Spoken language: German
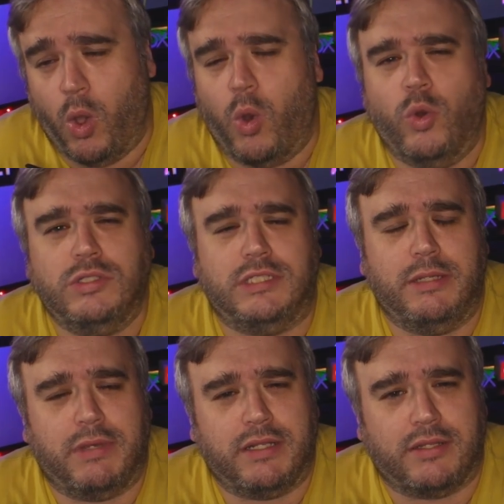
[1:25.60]
und
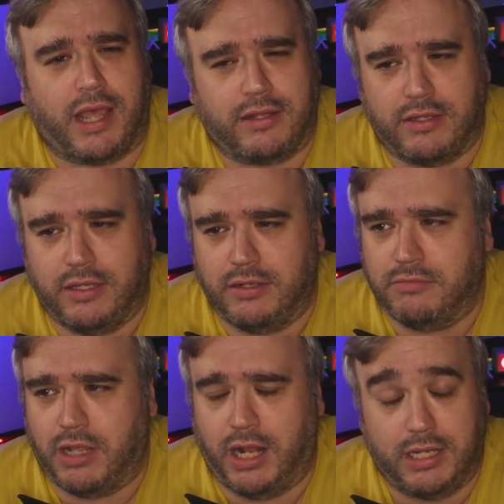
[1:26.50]
jemand hat
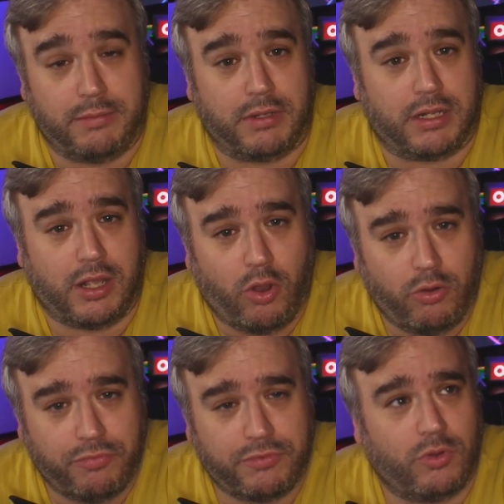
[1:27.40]
ihn halt eben
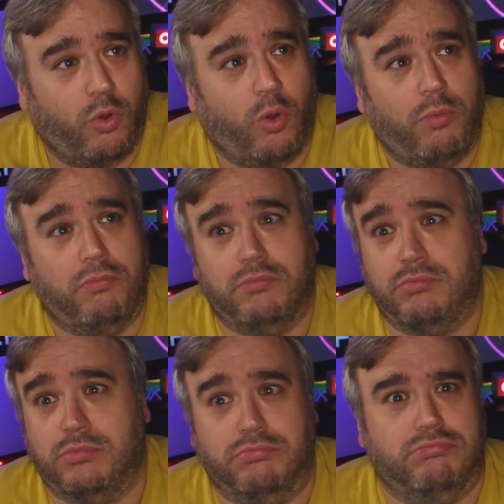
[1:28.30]
gekauft,
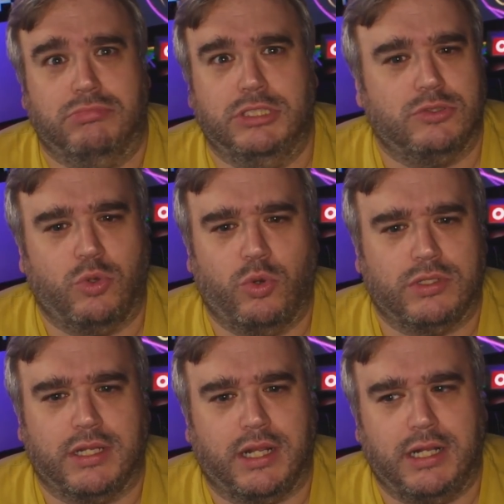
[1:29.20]
um diesen Code
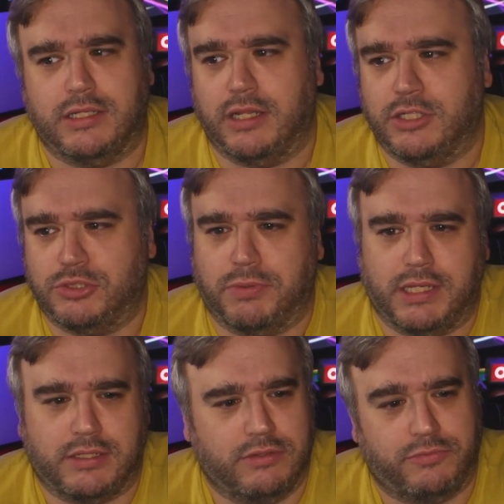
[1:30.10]
dann halt
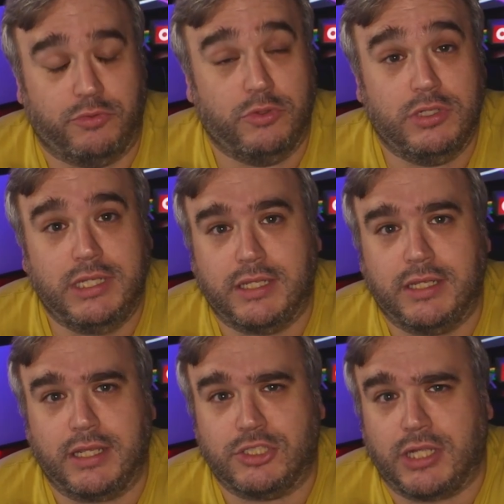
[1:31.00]
entsprechend für die
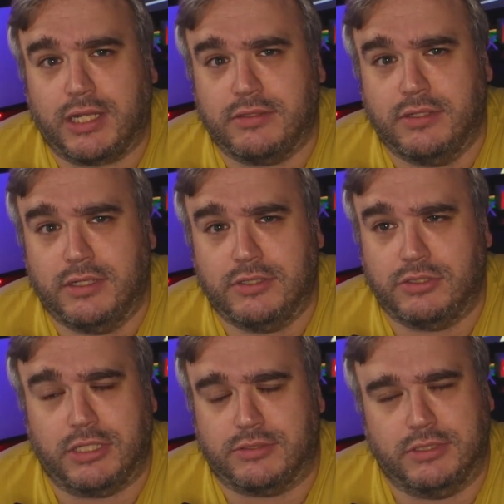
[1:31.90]
Kickstart, äh,
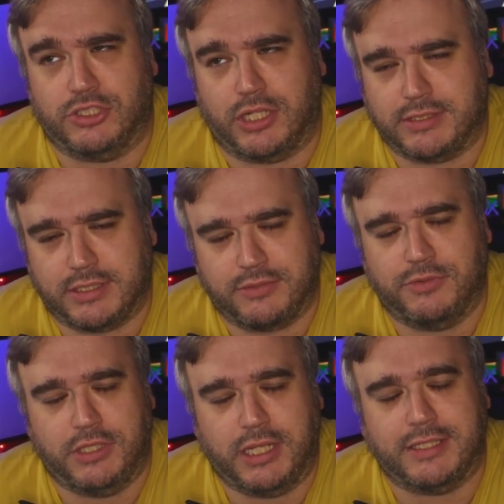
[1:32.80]
Dings, nicht Startseite, für
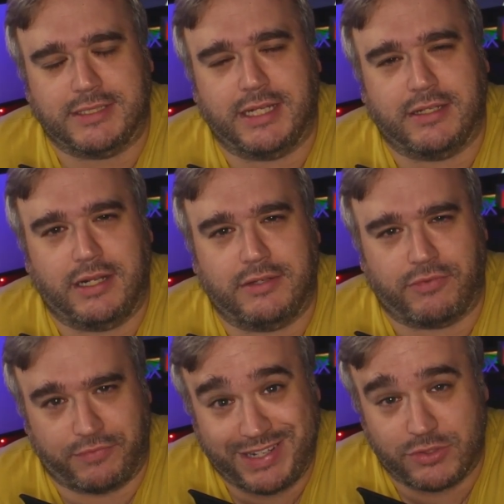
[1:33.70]
die Kickseite halt
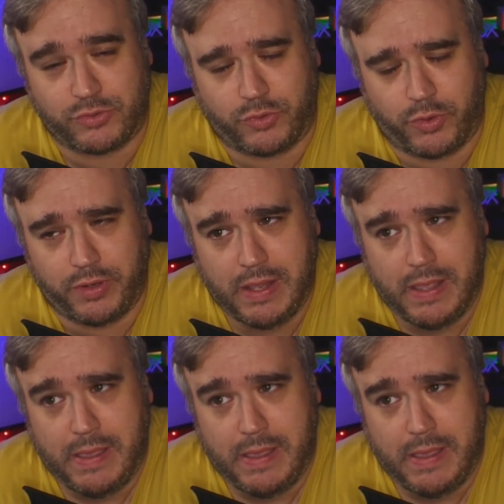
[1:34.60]
verwenden zu können.